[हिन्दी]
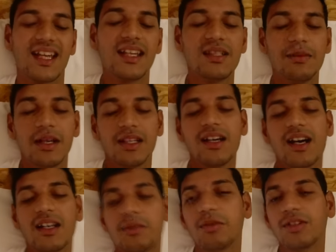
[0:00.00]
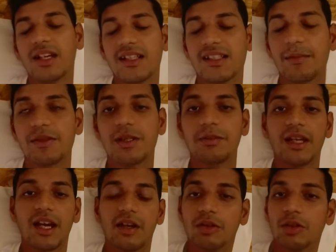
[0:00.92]
जाहिर सी बात है हनीमून के हिसाब से
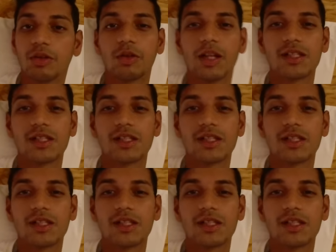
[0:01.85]
भी आए हो तो